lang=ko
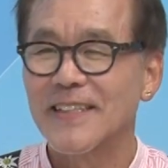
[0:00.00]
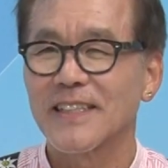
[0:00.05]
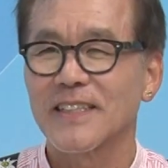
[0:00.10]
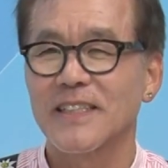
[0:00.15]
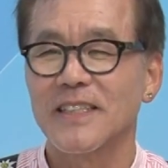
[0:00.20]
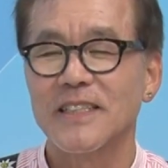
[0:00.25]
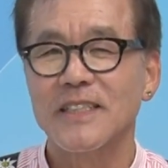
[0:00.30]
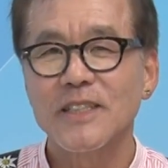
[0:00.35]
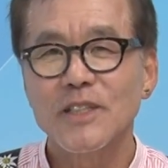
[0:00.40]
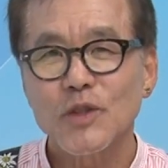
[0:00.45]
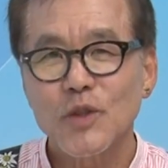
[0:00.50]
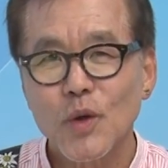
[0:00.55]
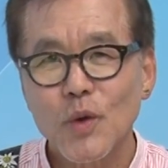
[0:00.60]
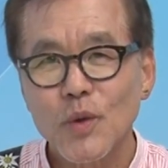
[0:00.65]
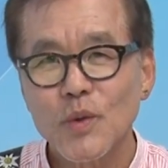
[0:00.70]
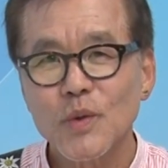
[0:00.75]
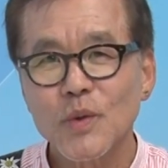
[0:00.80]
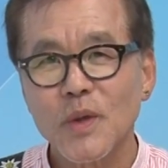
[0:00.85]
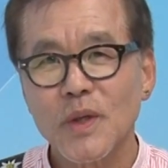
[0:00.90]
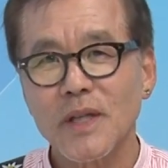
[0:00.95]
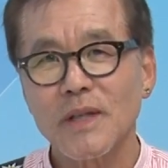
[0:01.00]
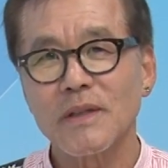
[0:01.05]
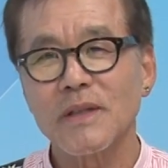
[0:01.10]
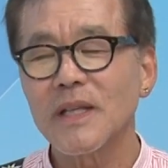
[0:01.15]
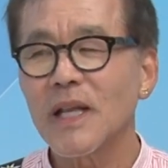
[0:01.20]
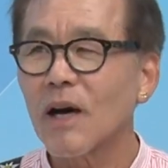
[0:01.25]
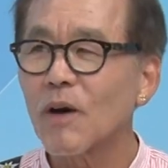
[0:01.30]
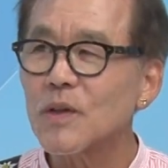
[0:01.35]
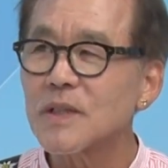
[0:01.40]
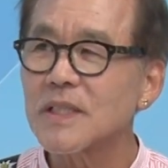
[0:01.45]
그 이 좋은 노래를
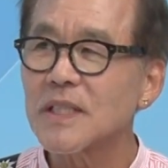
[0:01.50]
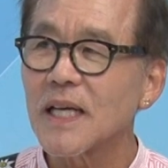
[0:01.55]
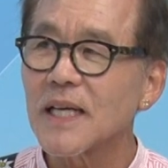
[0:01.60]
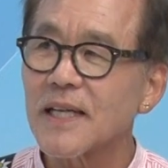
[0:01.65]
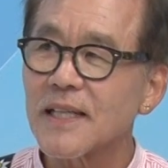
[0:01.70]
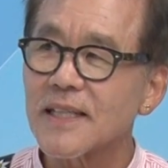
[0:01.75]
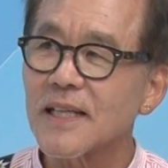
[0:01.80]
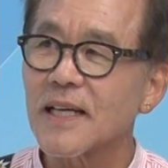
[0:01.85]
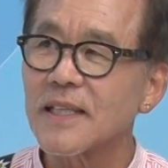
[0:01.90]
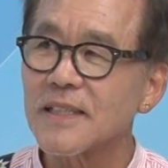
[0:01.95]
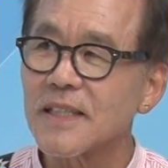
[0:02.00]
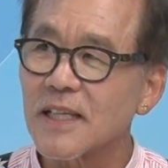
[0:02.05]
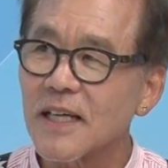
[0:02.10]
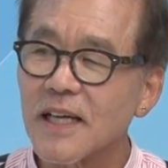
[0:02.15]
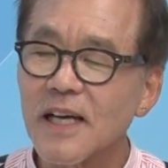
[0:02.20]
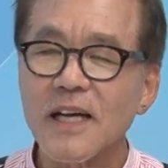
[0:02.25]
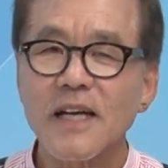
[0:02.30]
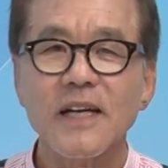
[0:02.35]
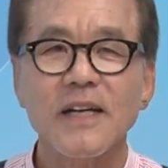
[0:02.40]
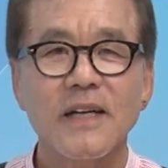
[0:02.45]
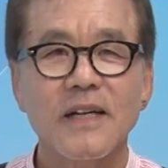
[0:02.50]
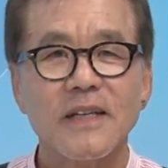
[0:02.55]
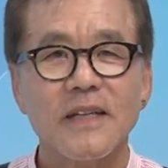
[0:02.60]
나 혼자 할 게 아니라